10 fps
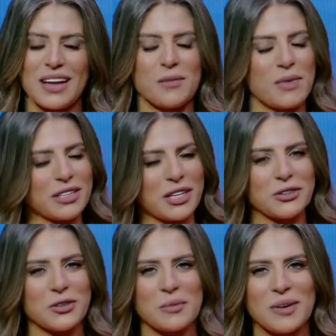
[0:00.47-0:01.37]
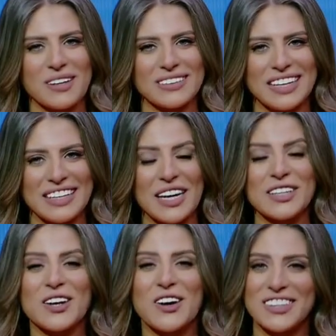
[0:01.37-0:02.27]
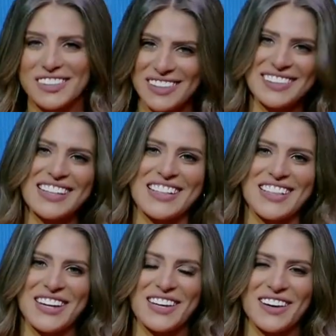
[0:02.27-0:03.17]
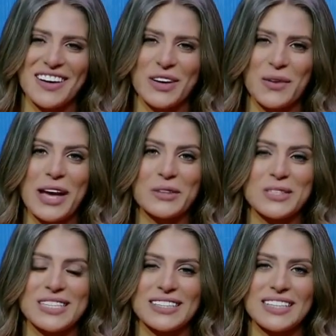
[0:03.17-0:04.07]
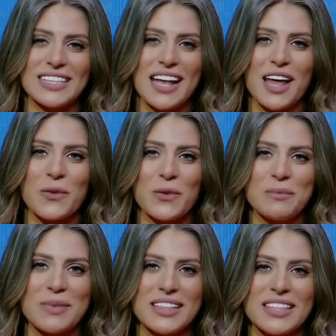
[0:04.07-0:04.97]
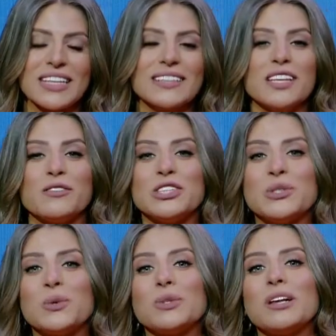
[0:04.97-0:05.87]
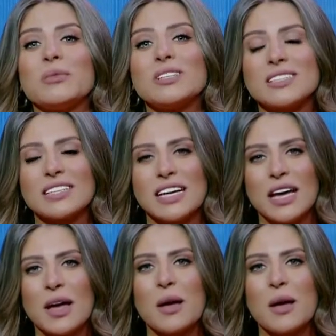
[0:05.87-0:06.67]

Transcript: اهلا بحضراتكم مره تانية النهارده ذكرى ال ال61 على اول بث للتلفزيون المصري